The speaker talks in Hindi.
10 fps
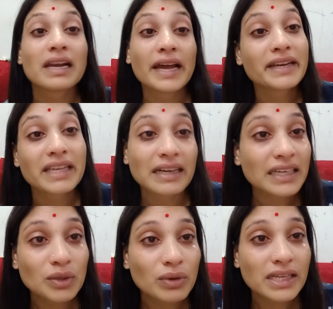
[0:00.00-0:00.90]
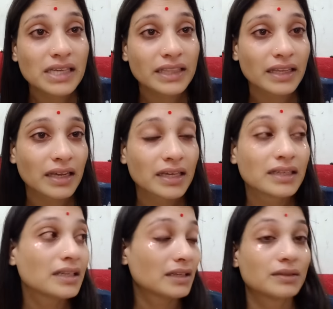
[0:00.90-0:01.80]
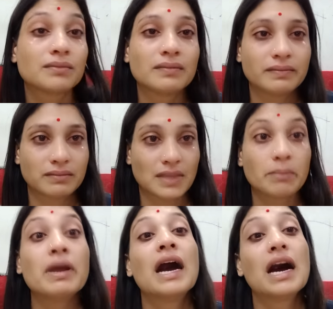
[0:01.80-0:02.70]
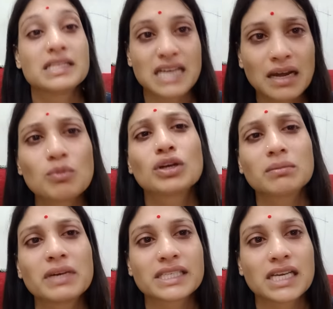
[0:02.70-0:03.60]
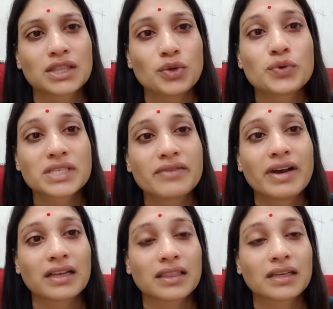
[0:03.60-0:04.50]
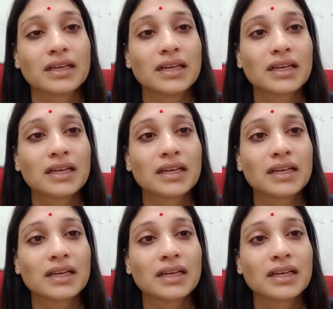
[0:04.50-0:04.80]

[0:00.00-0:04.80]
नानी के घर क्यों नहीं जाते मैं हजार मौत मर जाती हूँ उसी वक्त